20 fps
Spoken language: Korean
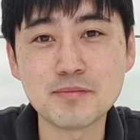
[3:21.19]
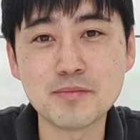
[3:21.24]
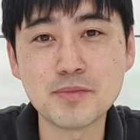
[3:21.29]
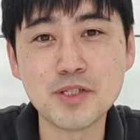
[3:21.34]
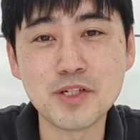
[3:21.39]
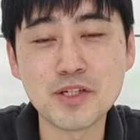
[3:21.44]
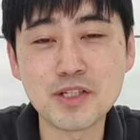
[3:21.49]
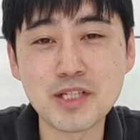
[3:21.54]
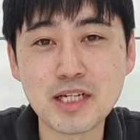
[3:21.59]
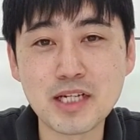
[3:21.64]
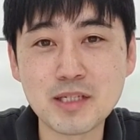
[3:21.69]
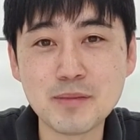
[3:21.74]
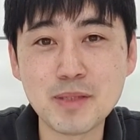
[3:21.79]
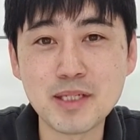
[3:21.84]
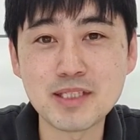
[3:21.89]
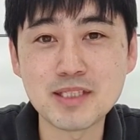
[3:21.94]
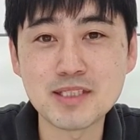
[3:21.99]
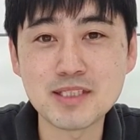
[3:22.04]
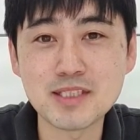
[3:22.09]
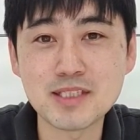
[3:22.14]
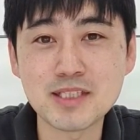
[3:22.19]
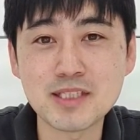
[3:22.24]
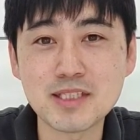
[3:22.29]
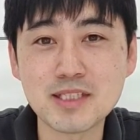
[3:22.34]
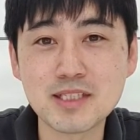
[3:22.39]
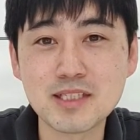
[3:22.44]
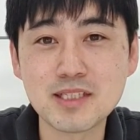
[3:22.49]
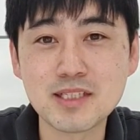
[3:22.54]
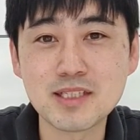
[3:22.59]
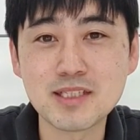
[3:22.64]
미련하리
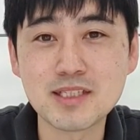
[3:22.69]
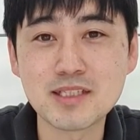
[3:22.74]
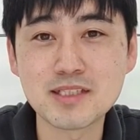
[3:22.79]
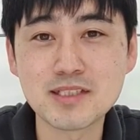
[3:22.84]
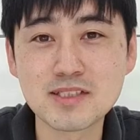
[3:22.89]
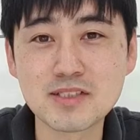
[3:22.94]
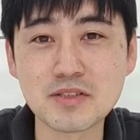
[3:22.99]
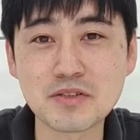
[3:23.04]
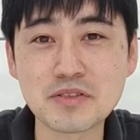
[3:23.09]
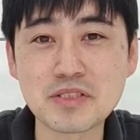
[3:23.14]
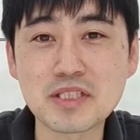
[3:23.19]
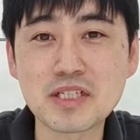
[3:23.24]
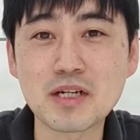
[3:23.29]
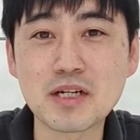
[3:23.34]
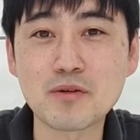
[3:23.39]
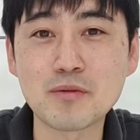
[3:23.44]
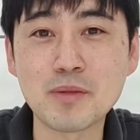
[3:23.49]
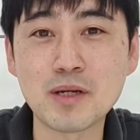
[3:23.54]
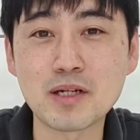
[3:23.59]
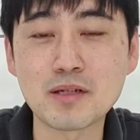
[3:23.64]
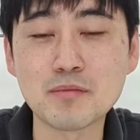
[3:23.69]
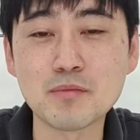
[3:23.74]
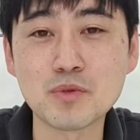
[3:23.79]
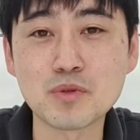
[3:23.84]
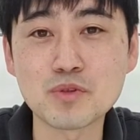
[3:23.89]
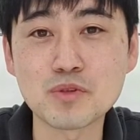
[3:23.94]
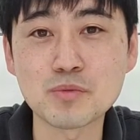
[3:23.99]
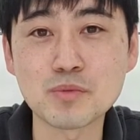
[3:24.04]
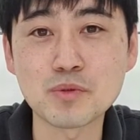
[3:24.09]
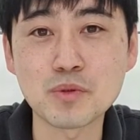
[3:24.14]
만지 정직하고 바른
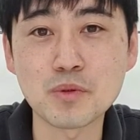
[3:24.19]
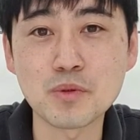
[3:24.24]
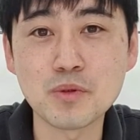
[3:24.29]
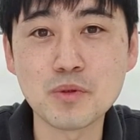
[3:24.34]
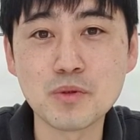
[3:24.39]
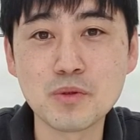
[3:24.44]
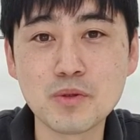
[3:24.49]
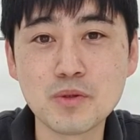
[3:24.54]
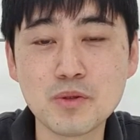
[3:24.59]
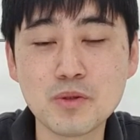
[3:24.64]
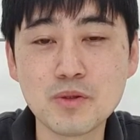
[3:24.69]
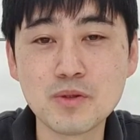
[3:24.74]
모습으로